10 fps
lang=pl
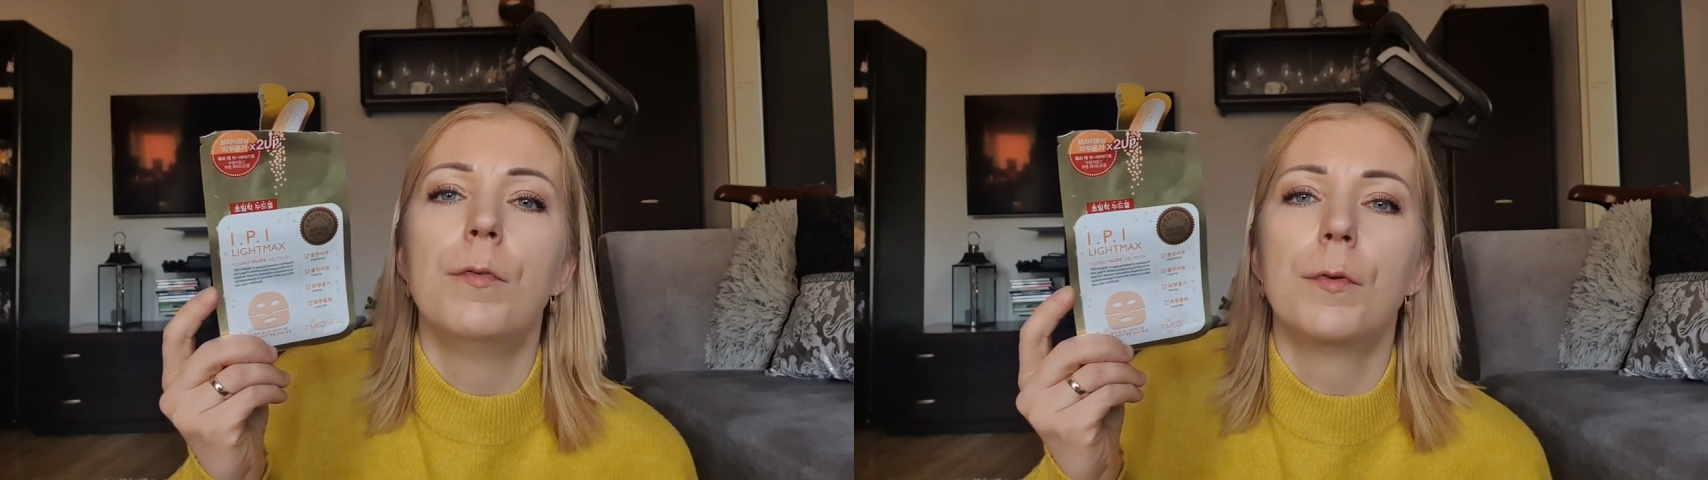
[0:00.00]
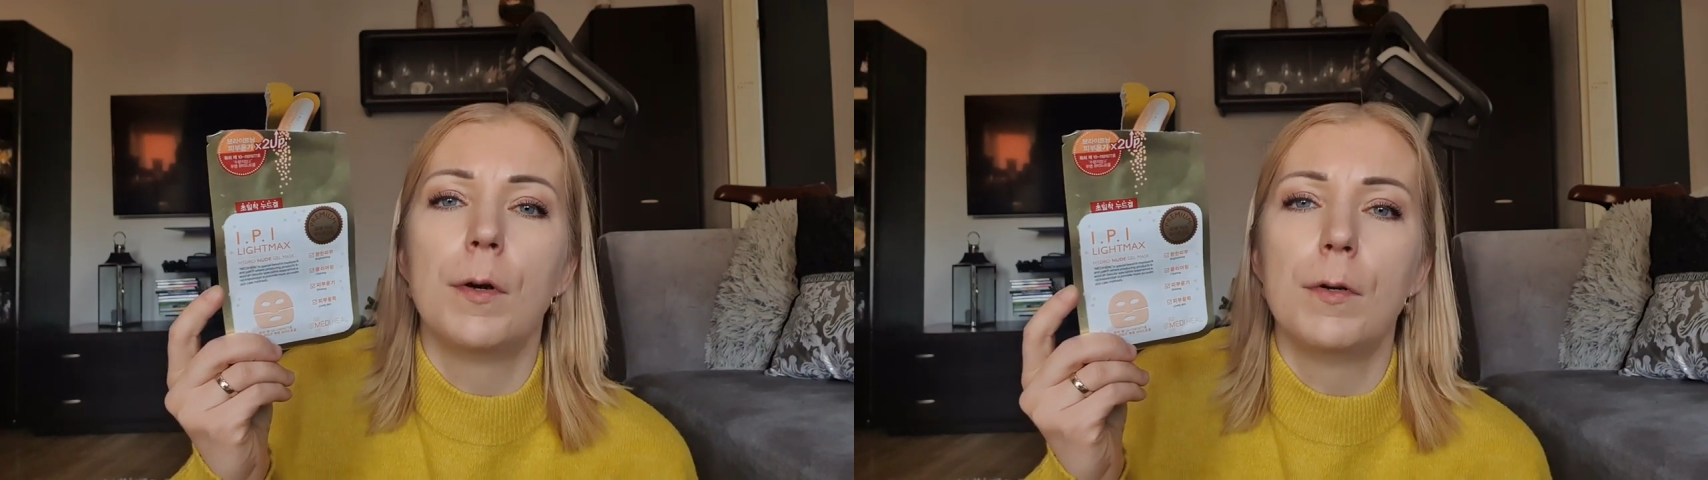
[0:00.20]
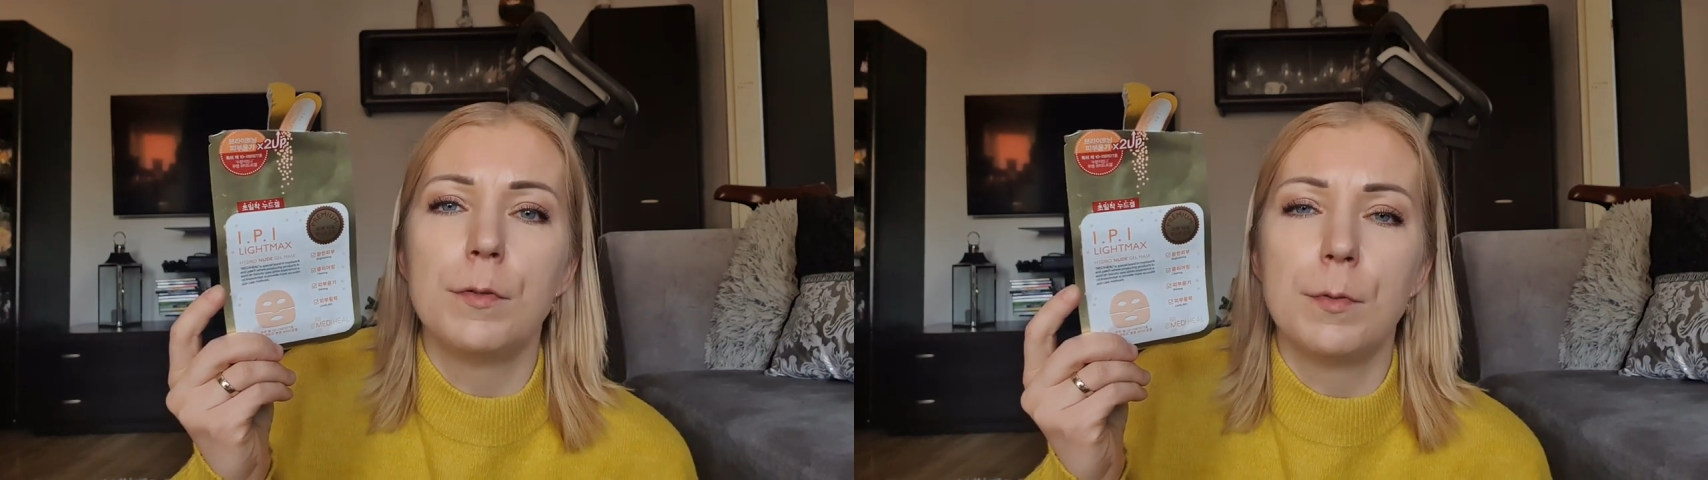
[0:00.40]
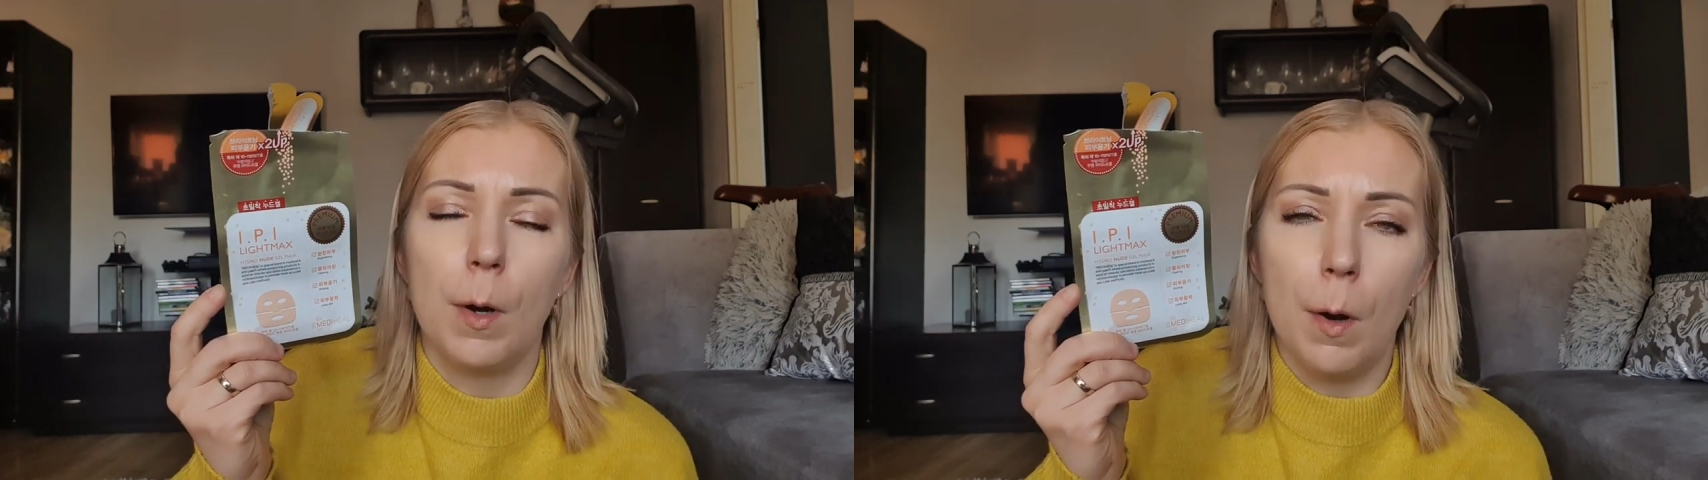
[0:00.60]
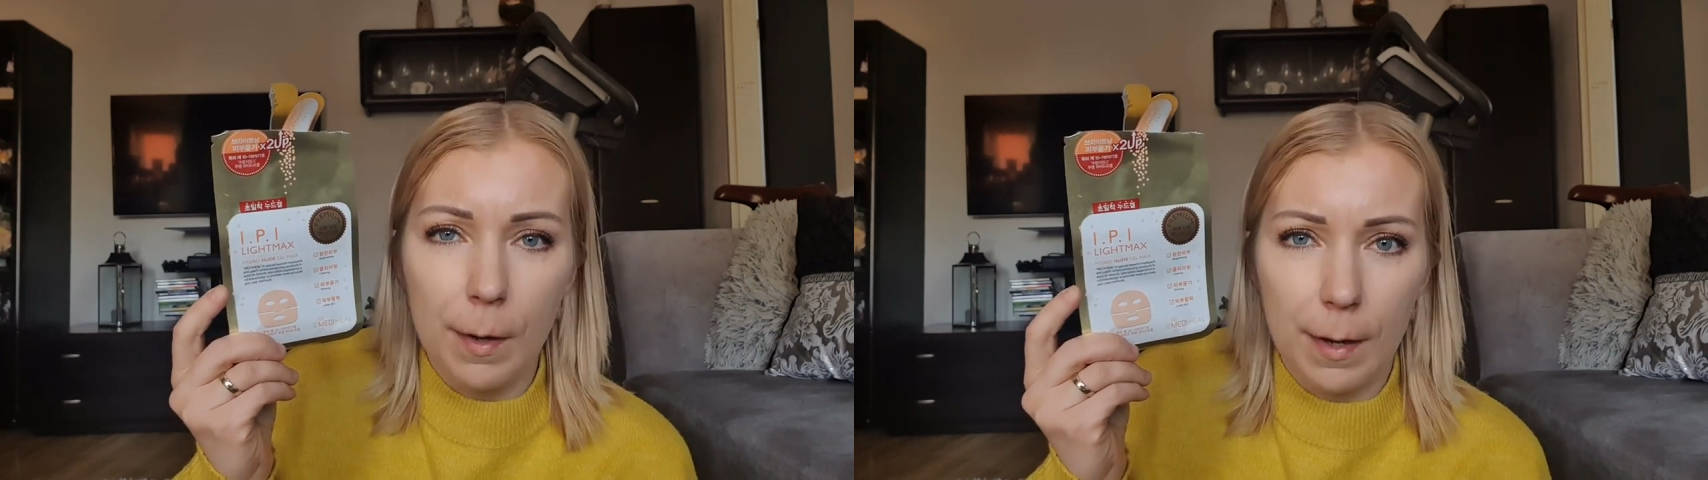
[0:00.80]
końcu
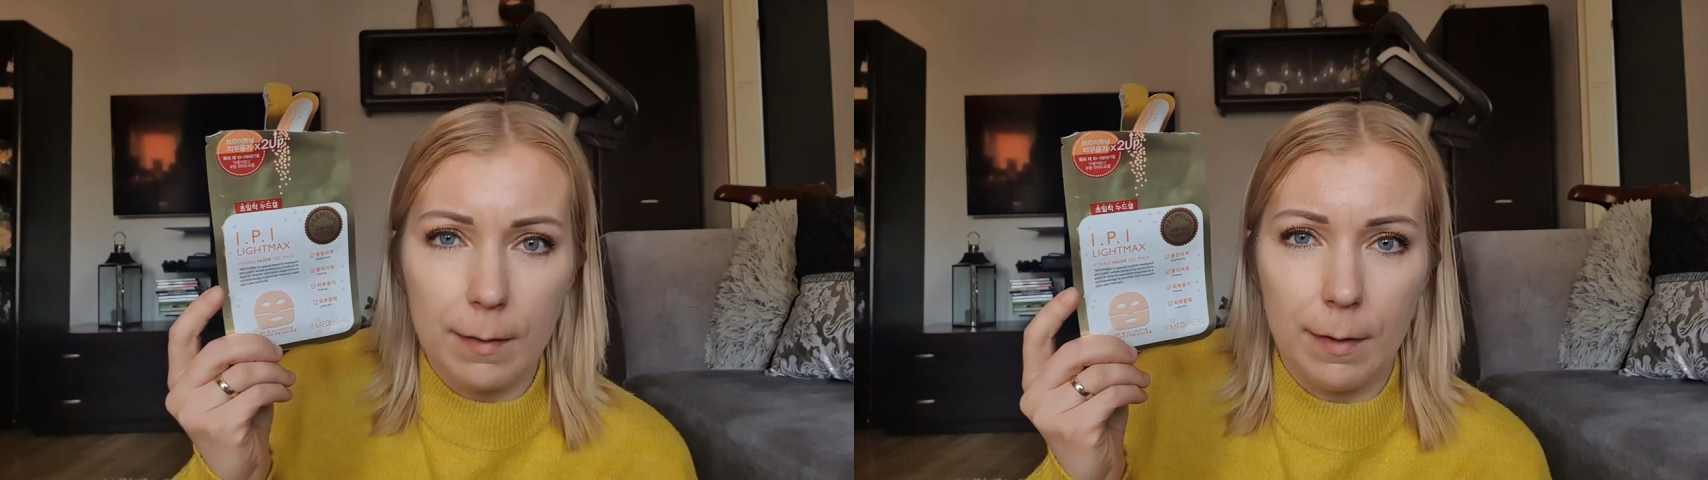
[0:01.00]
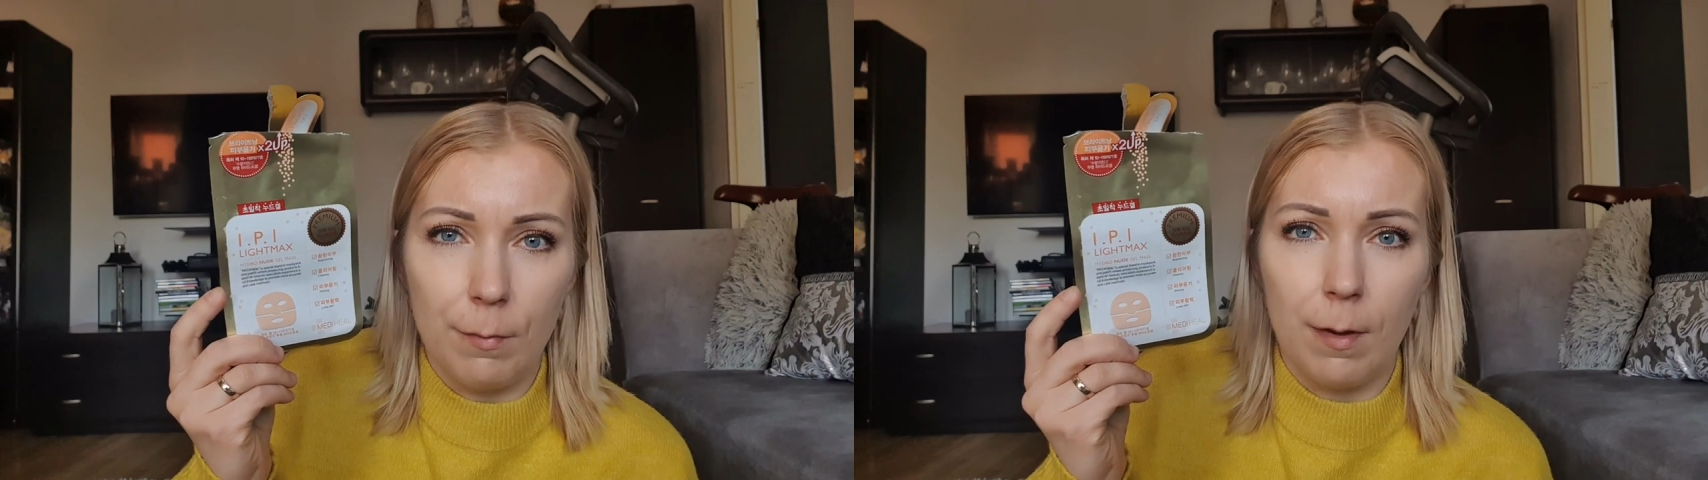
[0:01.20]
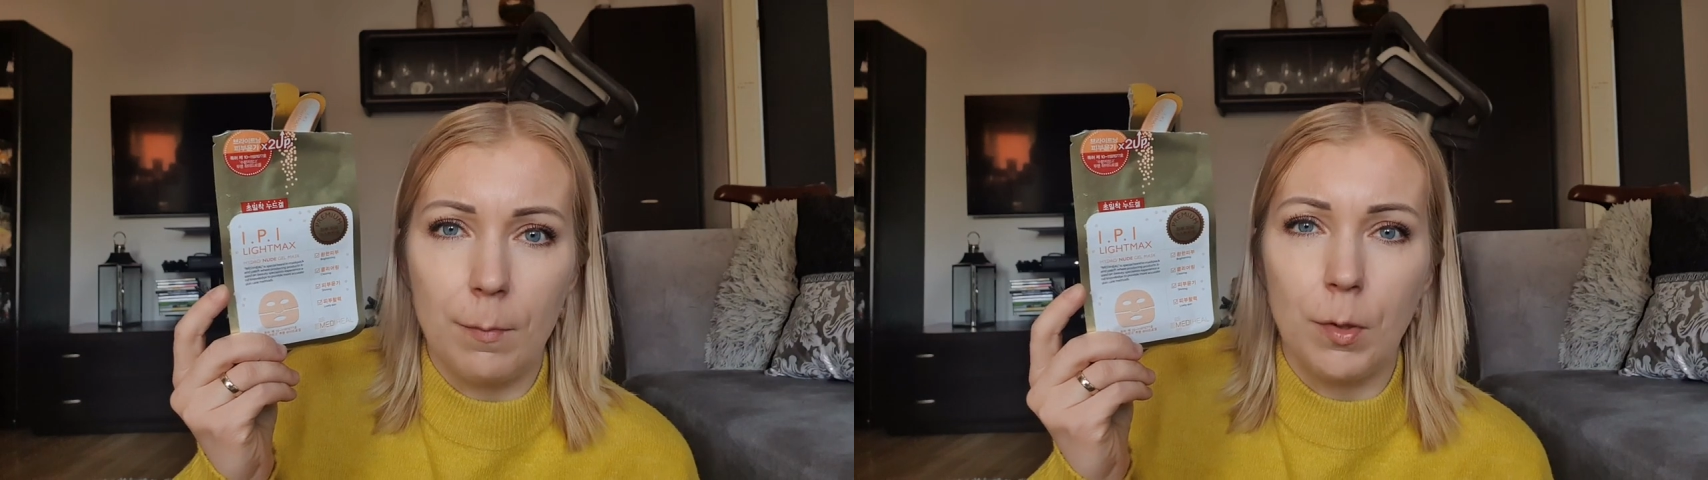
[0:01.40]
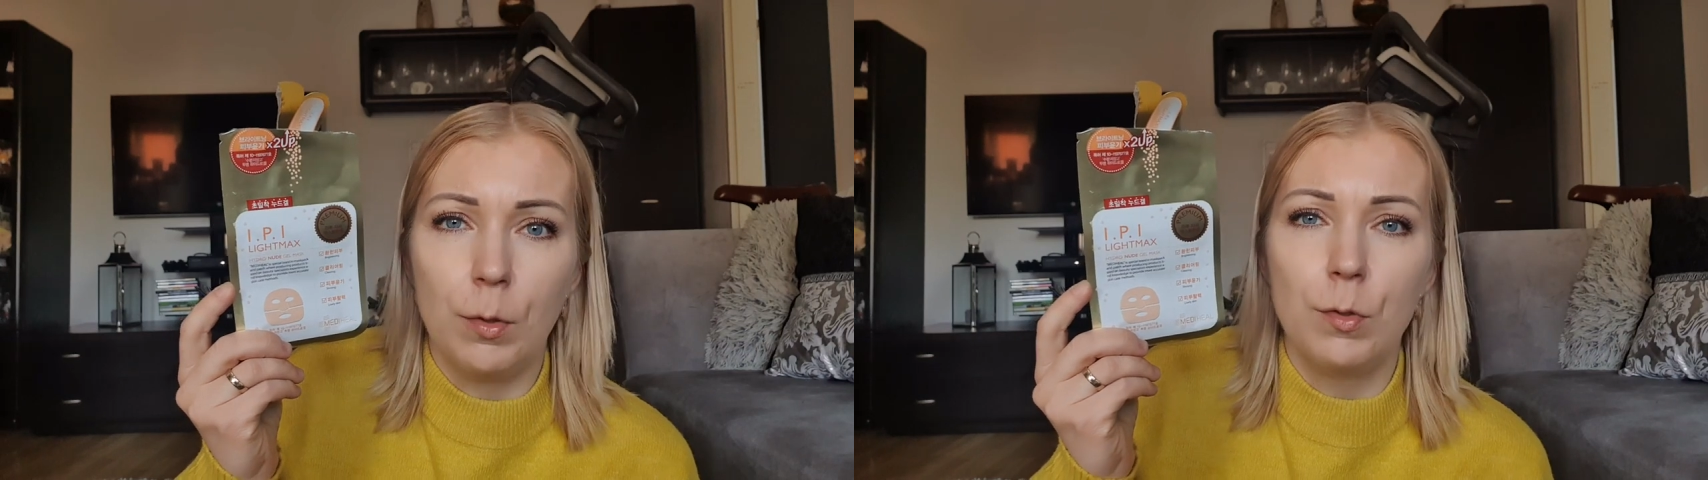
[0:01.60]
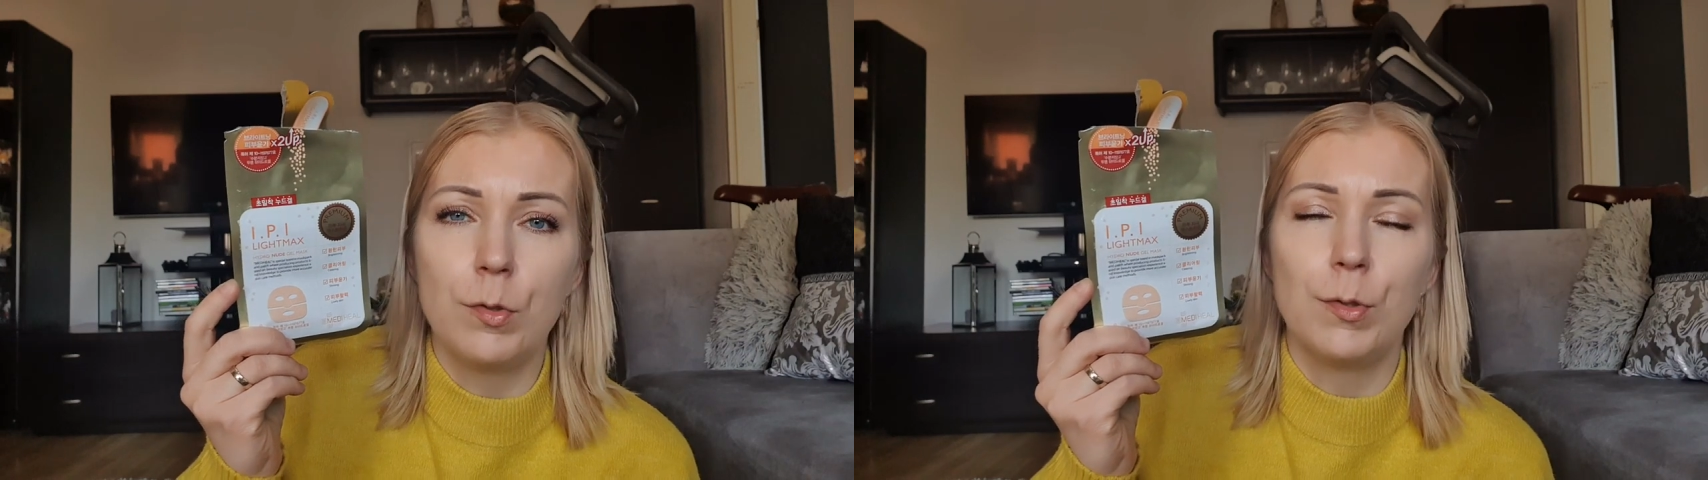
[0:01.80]
ogarnęłam
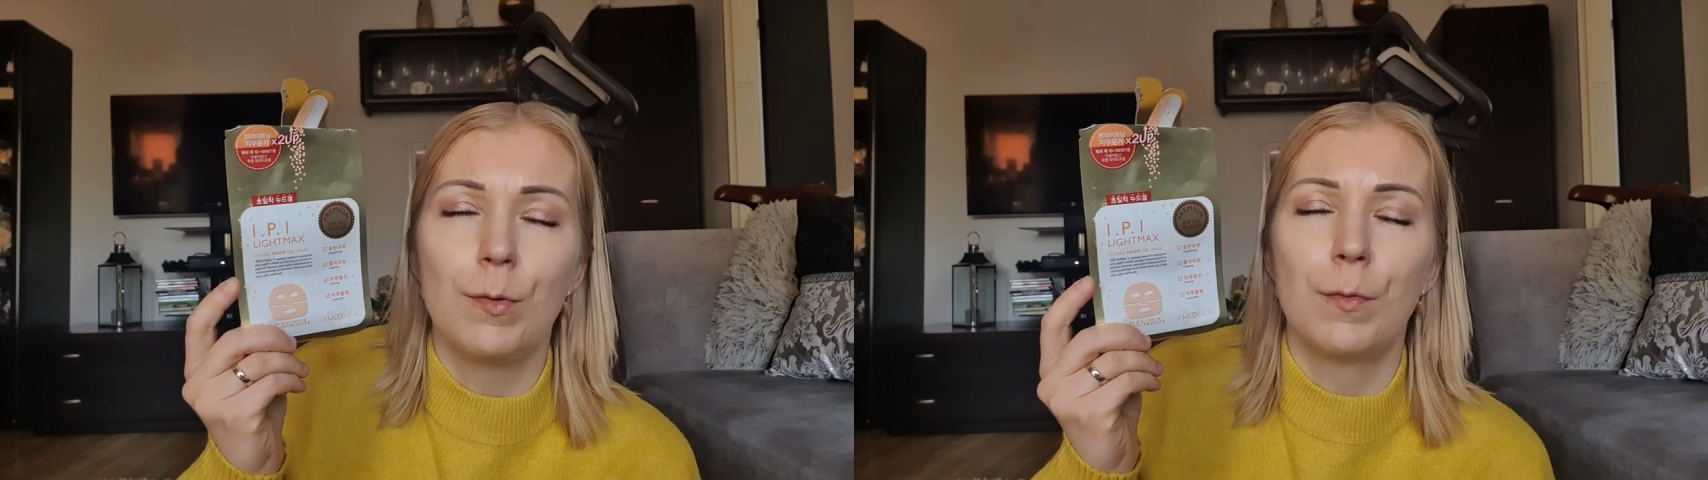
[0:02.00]
i już ją